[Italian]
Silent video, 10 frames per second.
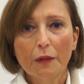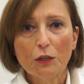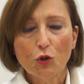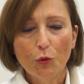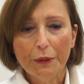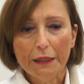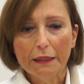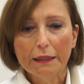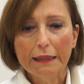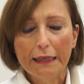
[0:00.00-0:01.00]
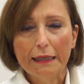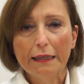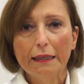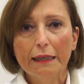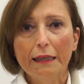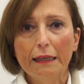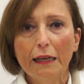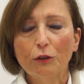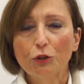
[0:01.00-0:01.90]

scoprì che eh, la